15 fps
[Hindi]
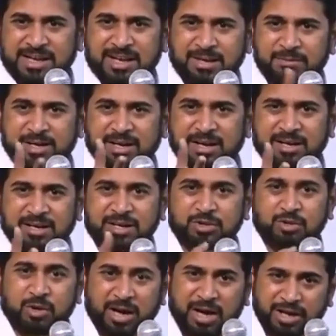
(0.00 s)
में कर रहे हैं जो
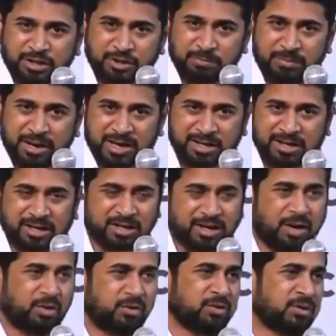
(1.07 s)
आज मैं कर रहा
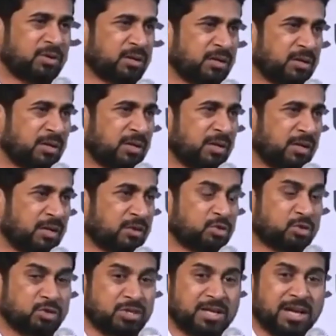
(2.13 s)
हूं तो
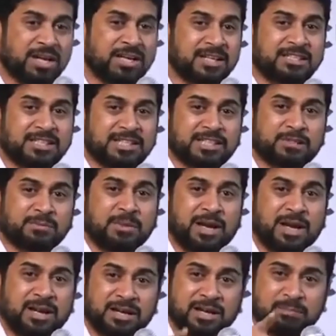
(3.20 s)
यही चीज मैं
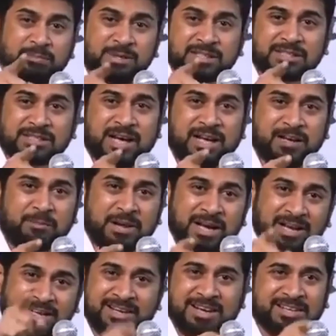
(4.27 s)
अगर 20 साल पहले
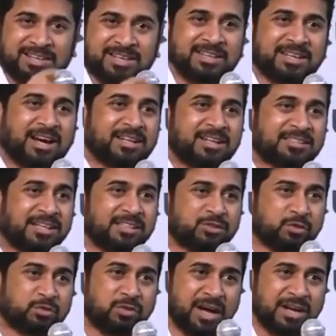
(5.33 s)
करके दिखाता तो
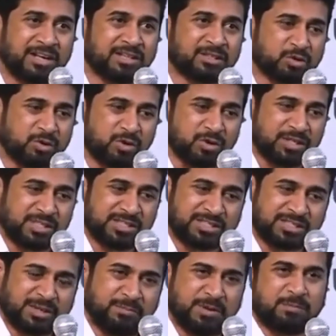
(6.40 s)
वालिद को इस
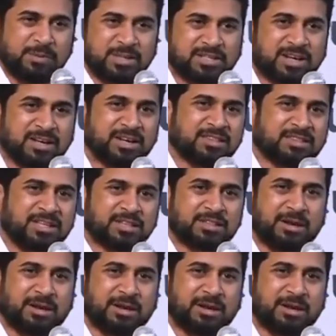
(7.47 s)
जमी पे जन्नत देता मैं